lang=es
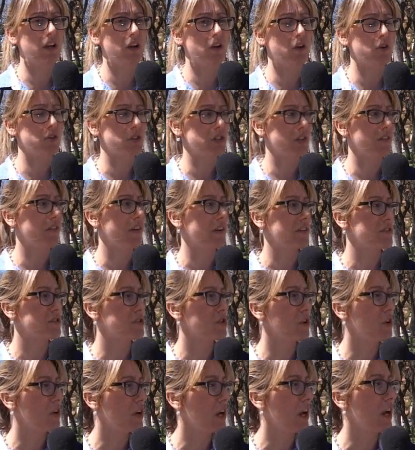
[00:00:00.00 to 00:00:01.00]
los
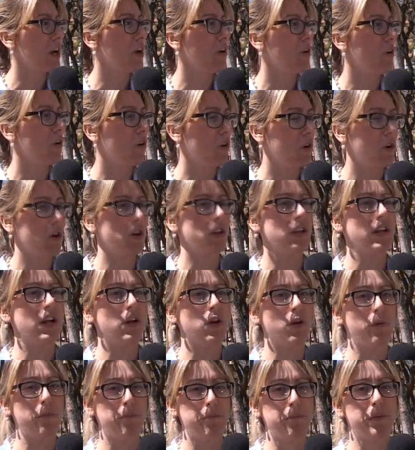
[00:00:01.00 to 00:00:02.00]
refaccionan, los
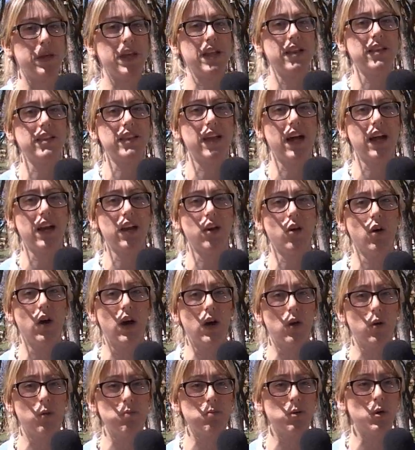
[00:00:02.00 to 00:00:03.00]
cortan, los pintan, los
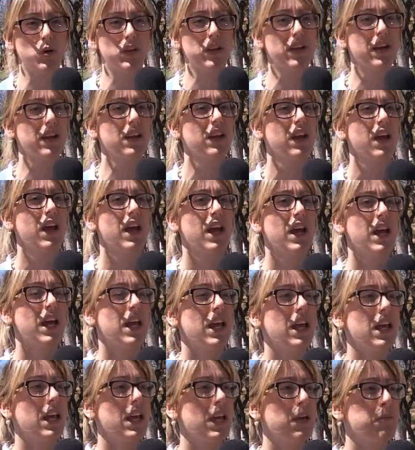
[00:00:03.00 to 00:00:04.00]
acomodan
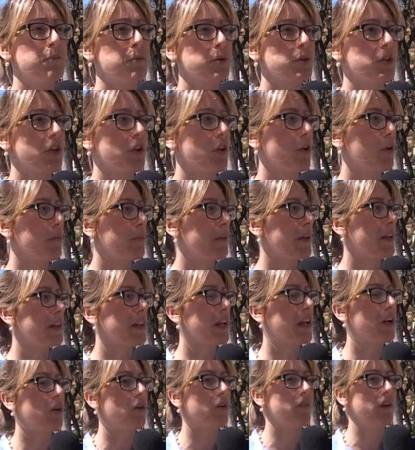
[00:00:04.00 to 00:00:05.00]
y
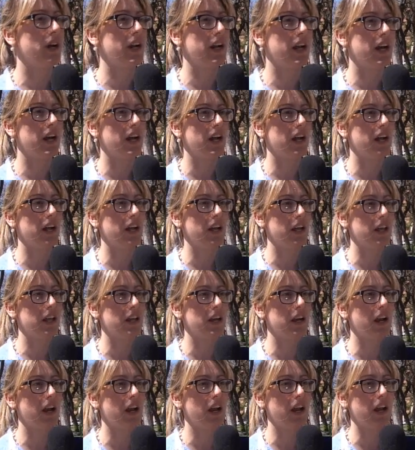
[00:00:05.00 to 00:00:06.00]
posteriormente los van a
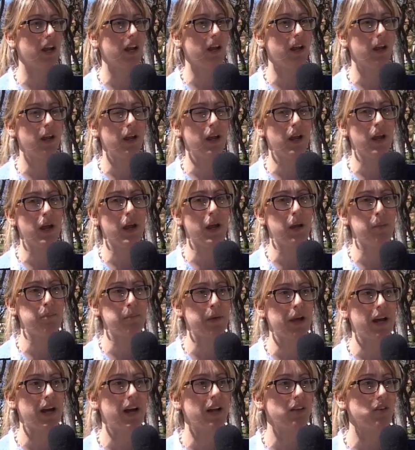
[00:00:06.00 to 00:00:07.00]
ir eh,
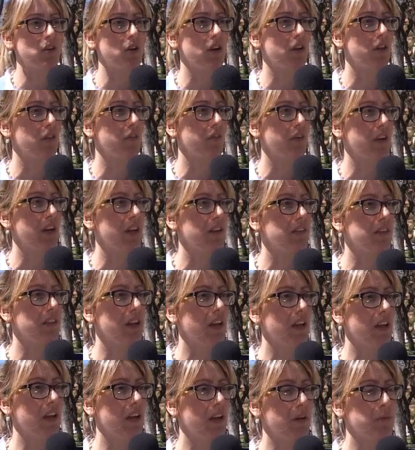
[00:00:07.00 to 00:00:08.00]
pegando en los
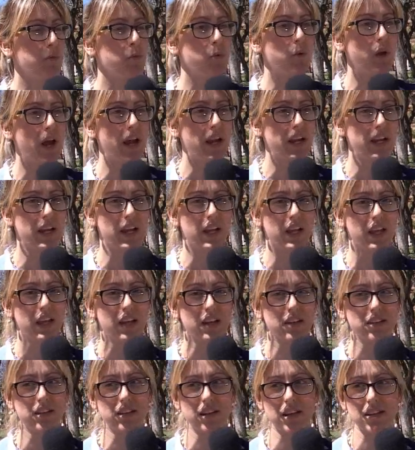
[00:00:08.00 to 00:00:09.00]
diferentes murales que
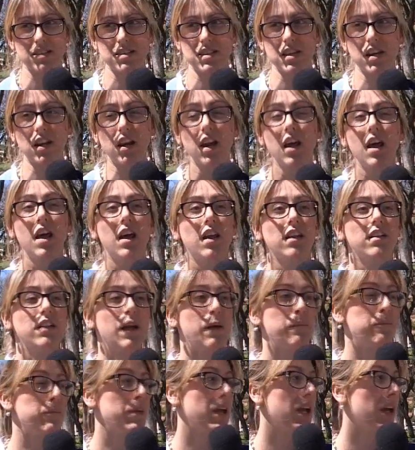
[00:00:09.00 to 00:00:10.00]
quieren hacer.
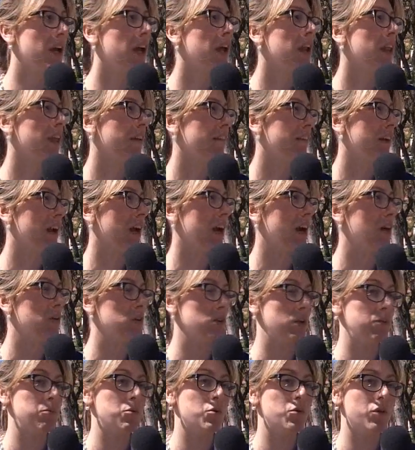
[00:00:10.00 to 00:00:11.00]
También llevar a
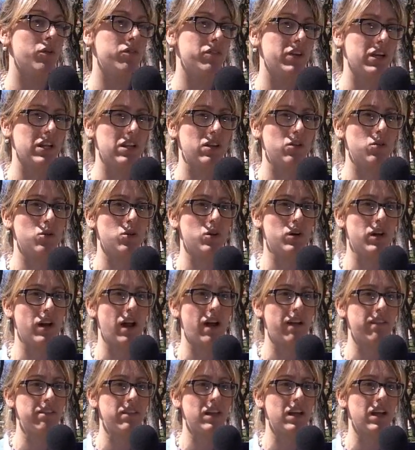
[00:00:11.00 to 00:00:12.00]
cabo, tenemos un objetivo
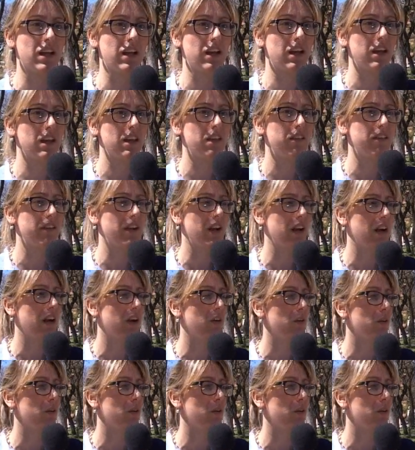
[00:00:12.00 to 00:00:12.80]
grande que es llevar a